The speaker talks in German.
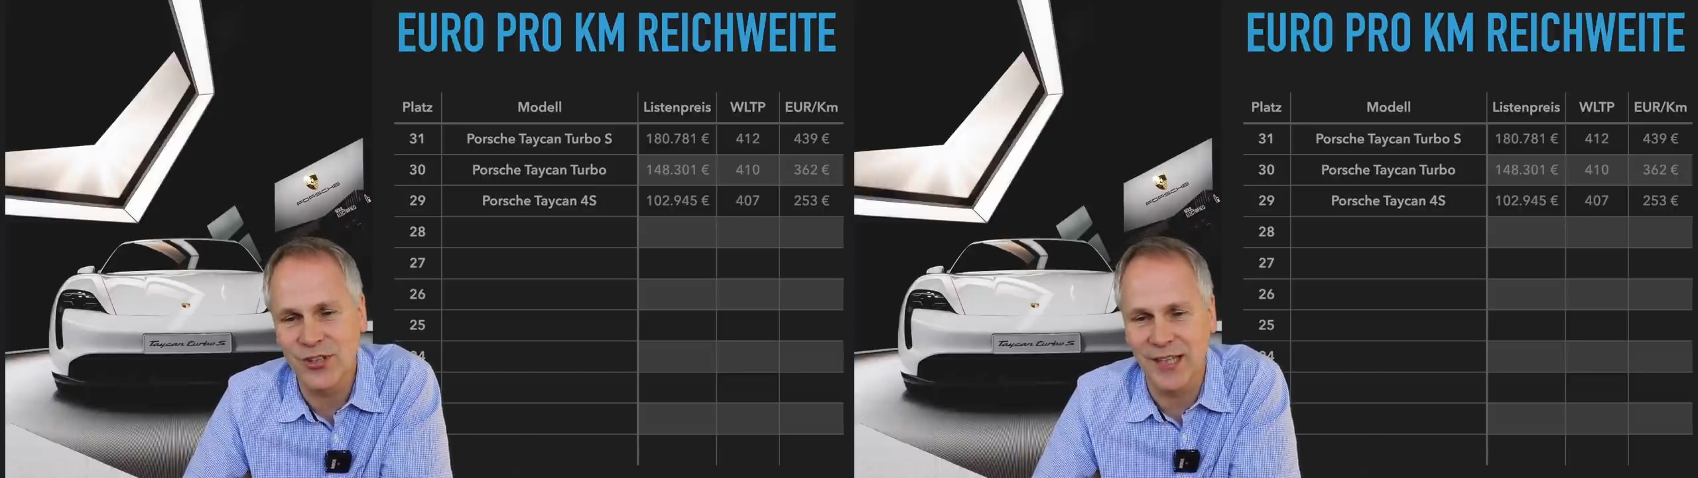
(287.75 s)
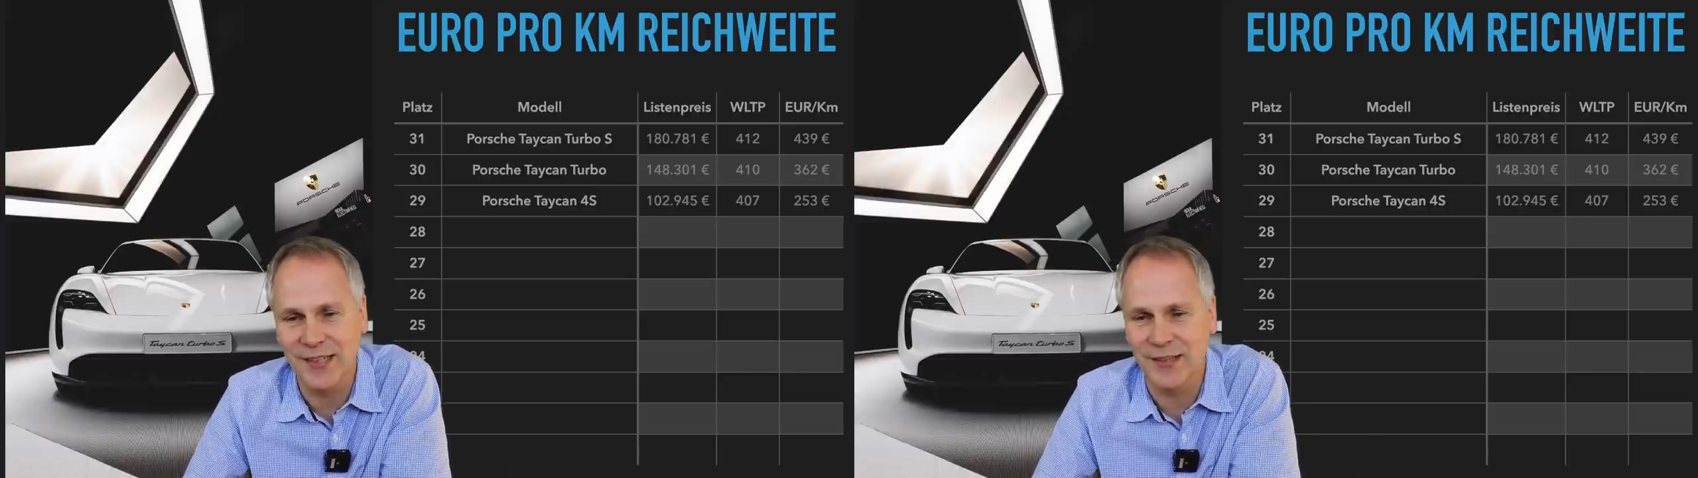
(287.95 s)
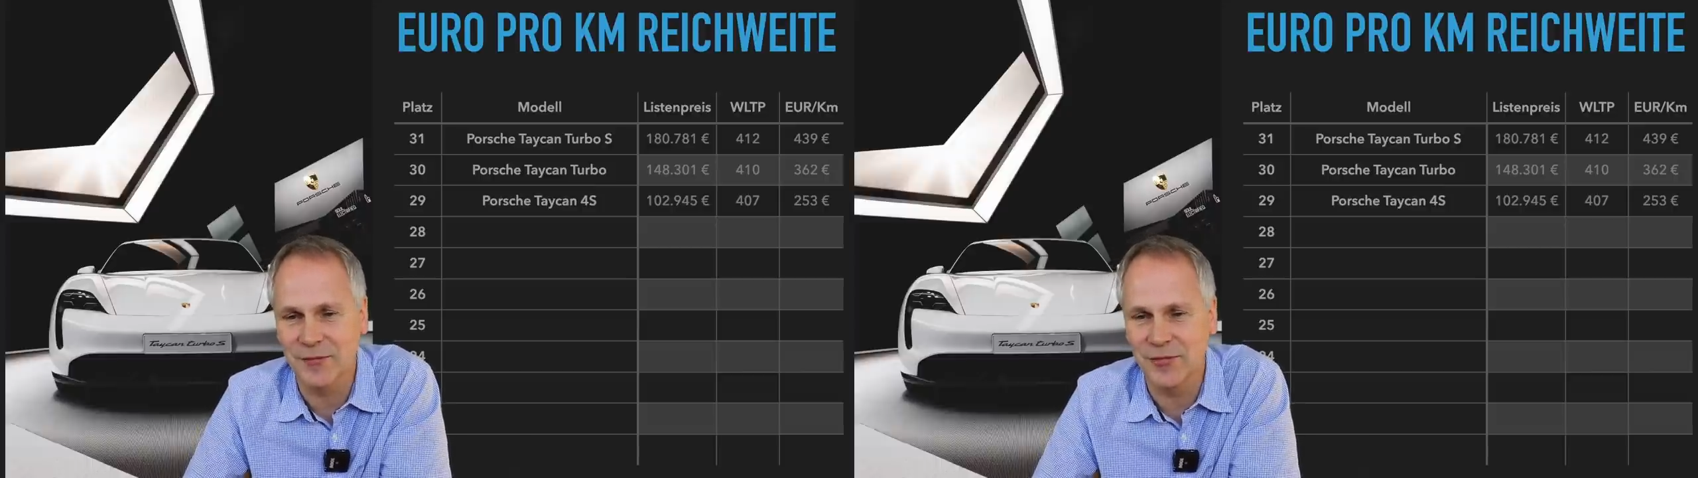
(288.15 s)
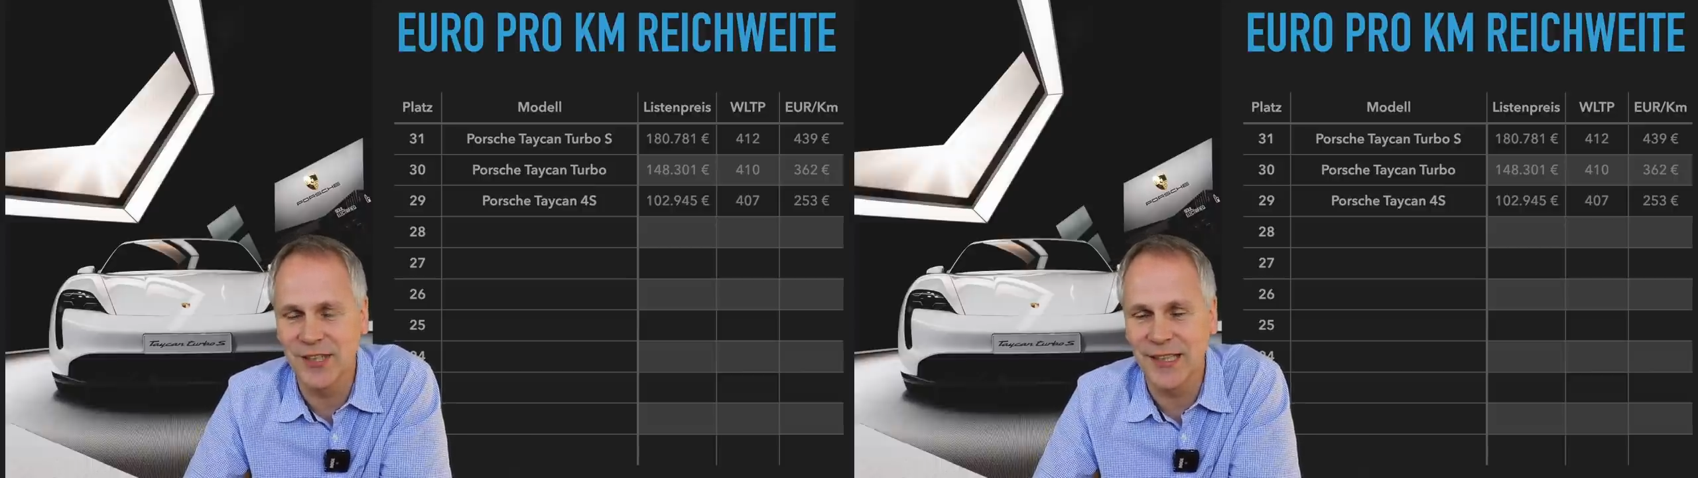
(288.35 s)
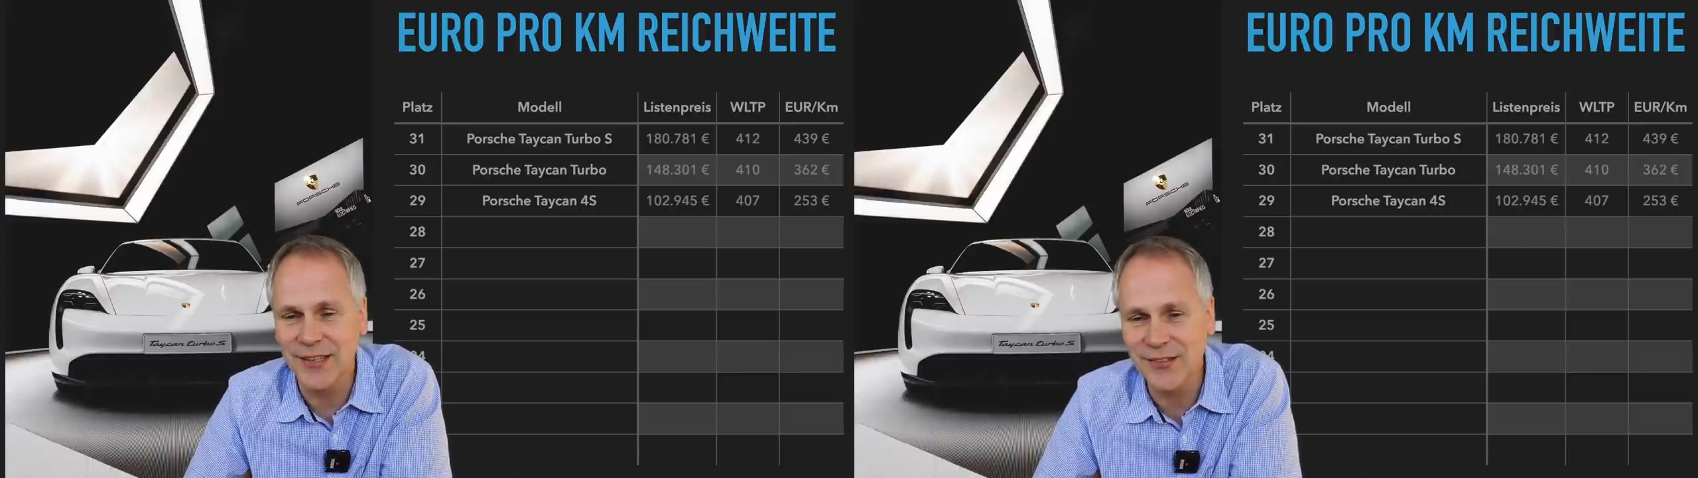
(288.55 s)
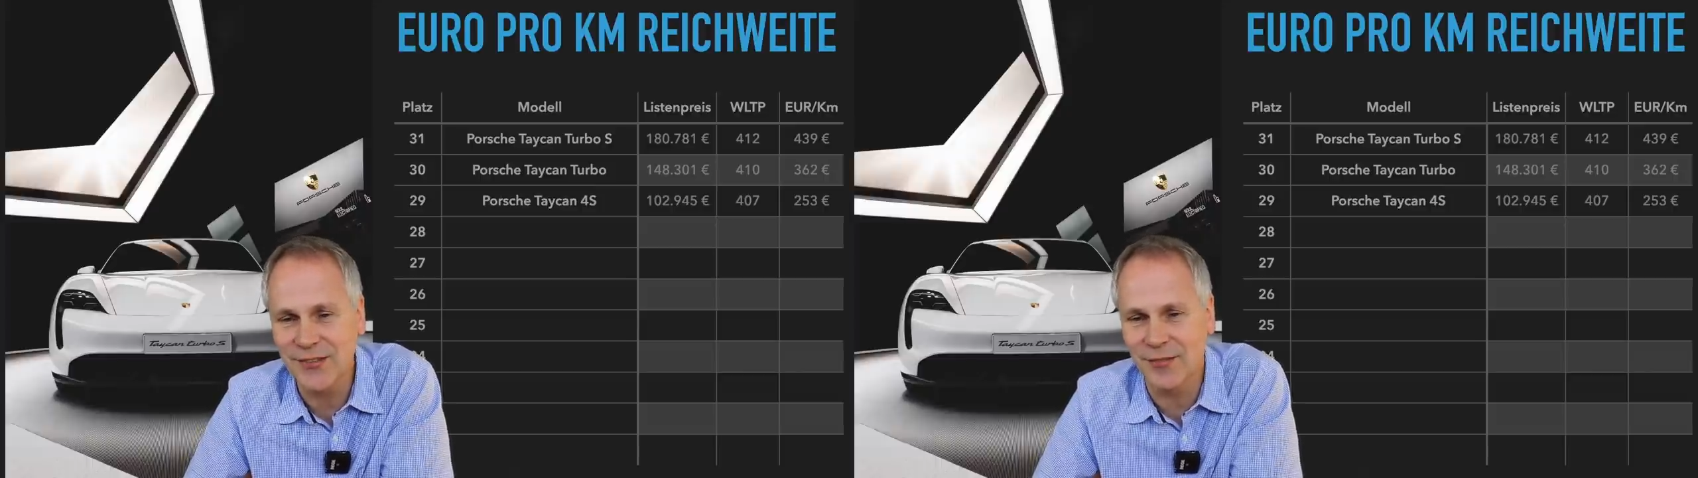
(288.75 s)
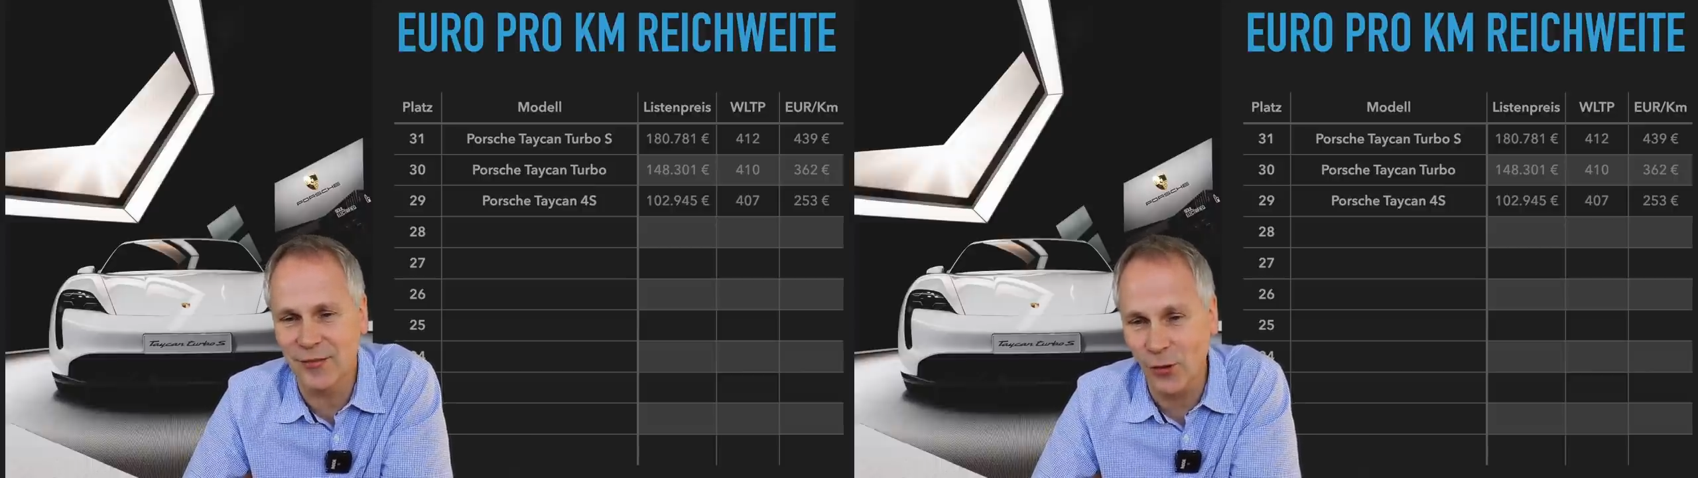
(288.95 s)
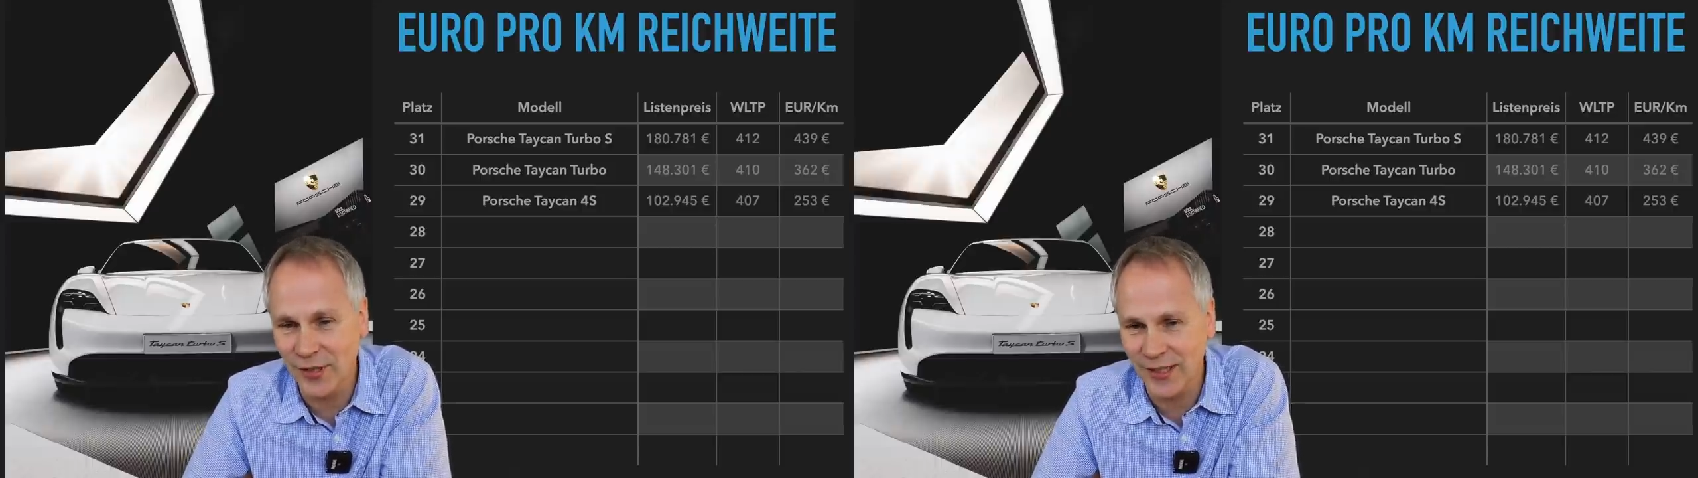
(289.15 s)
Taycan 4S
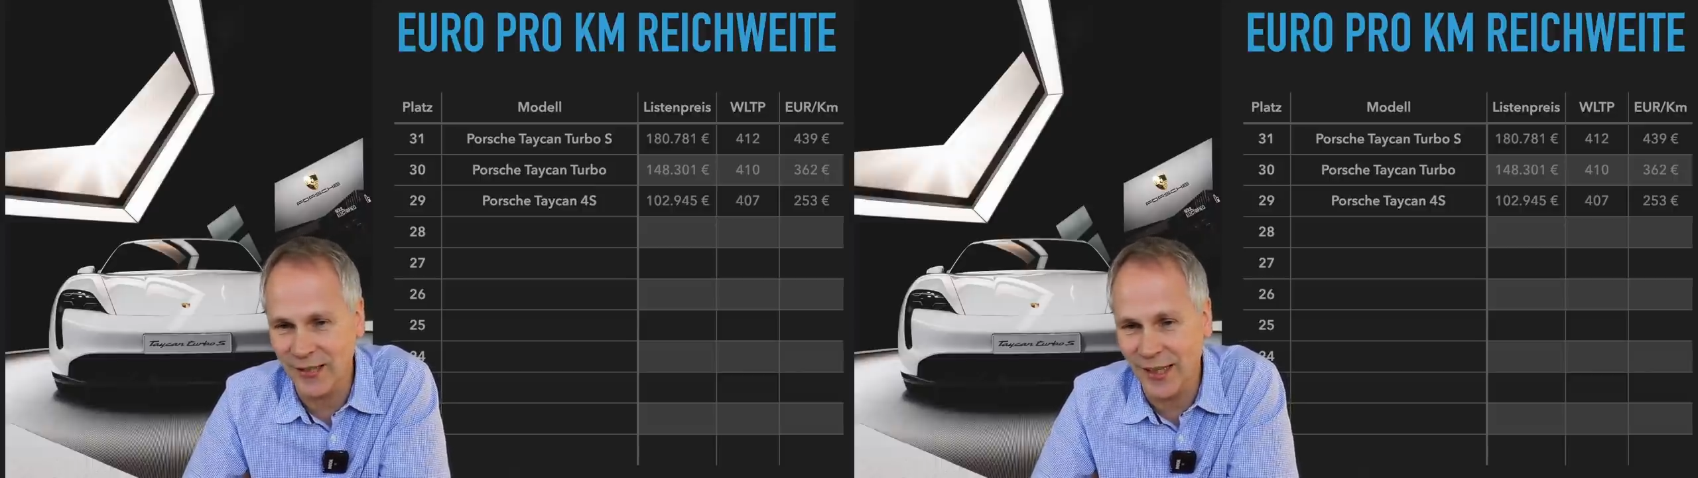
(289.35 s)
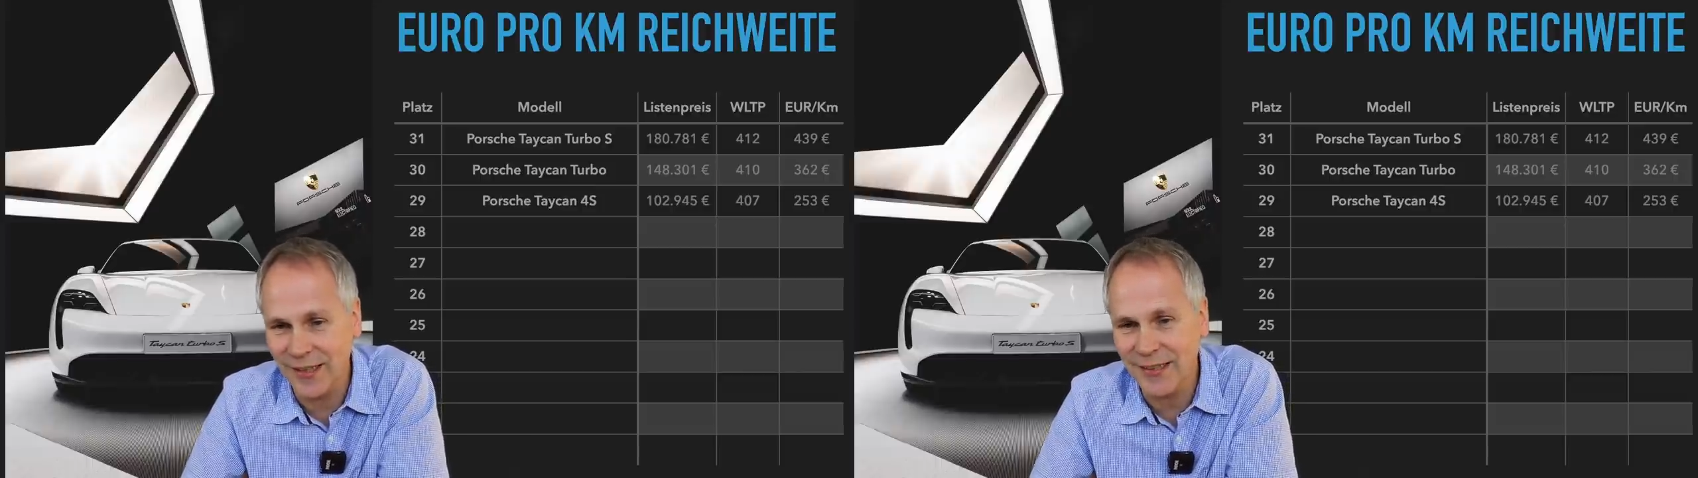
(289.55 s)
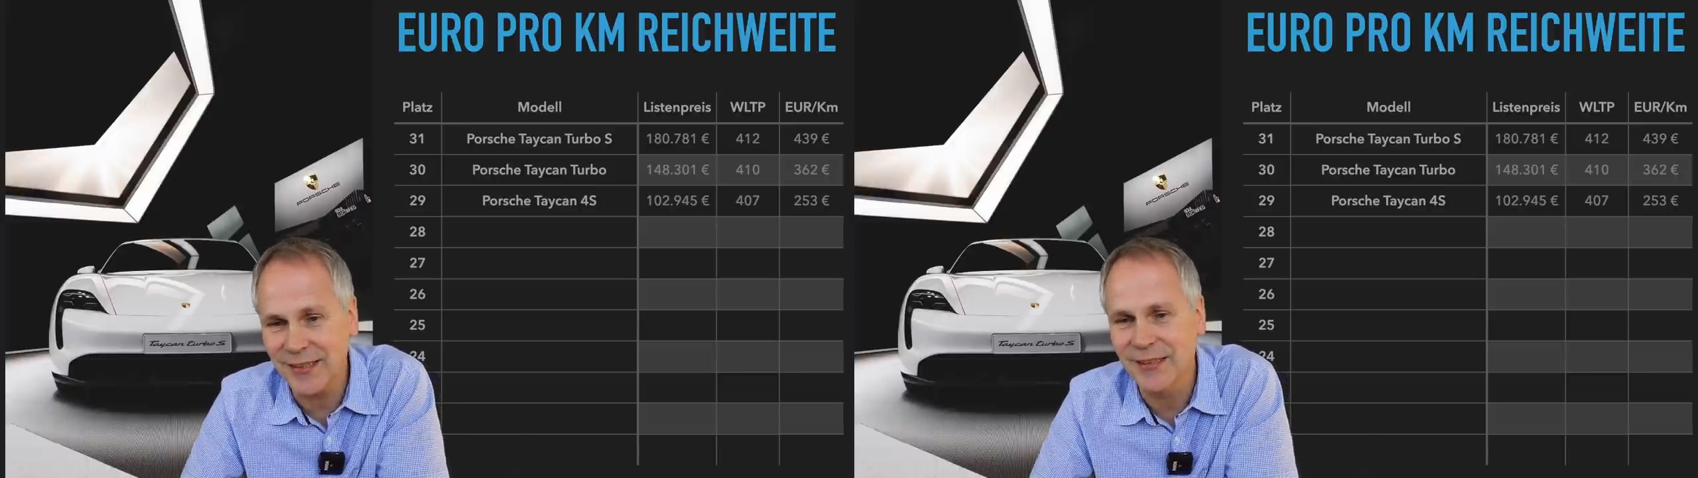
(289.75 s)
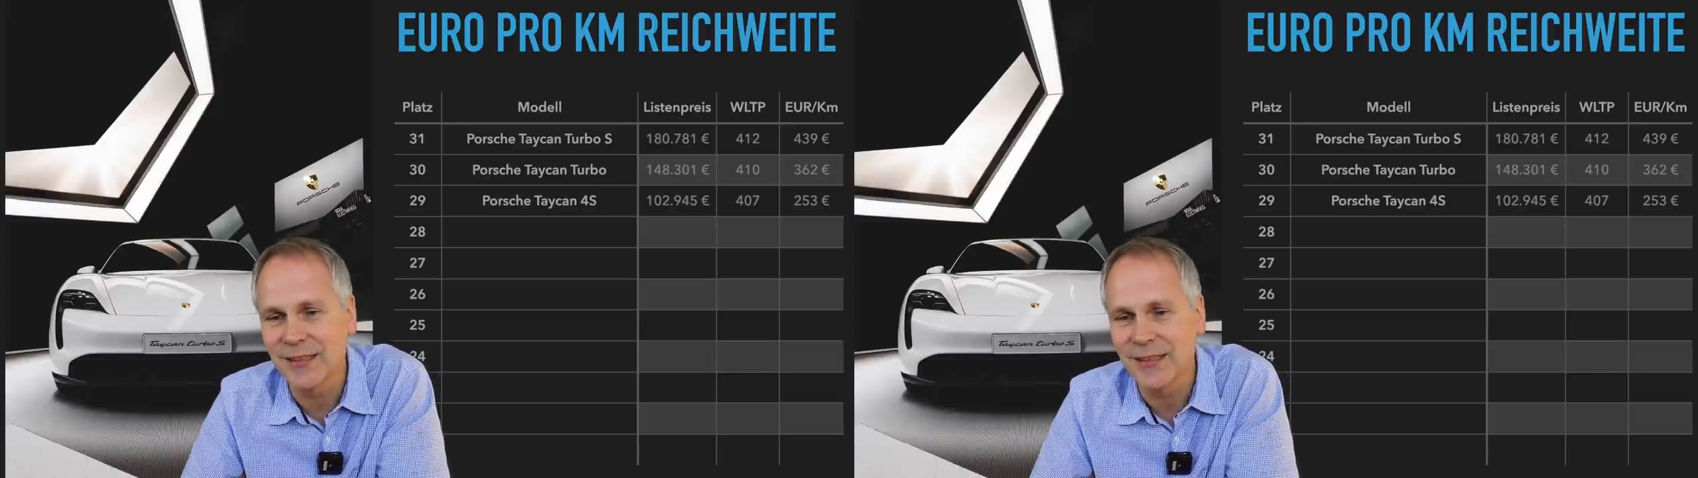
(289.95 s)
folgen danach.